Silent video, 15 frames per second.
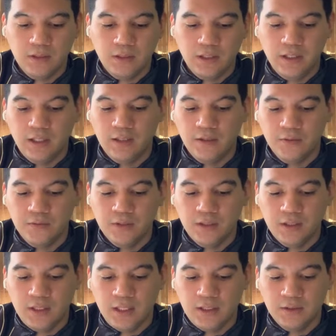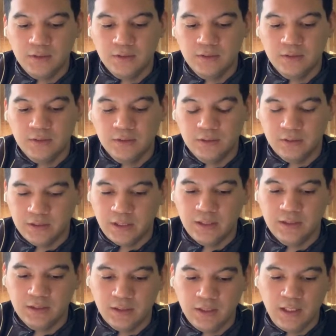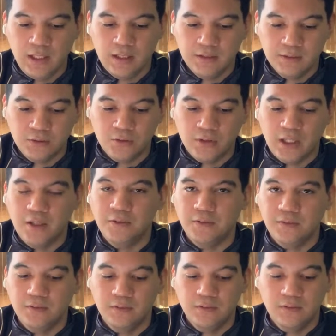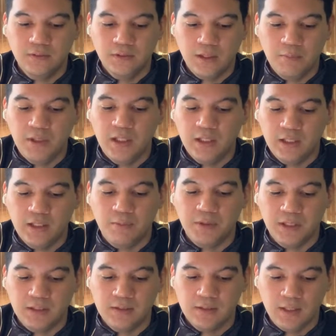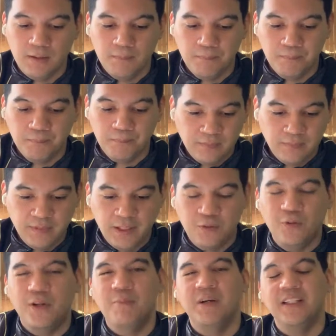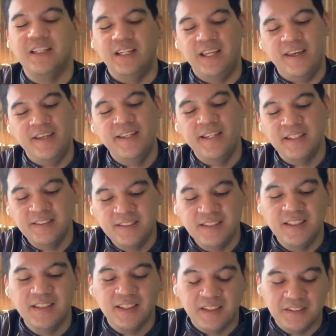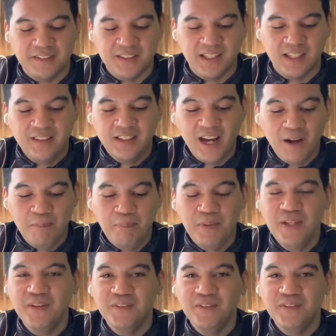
依頼によって主催者にちょっと会うために来たみたいですねでこれまた激アツなんだけどさタピ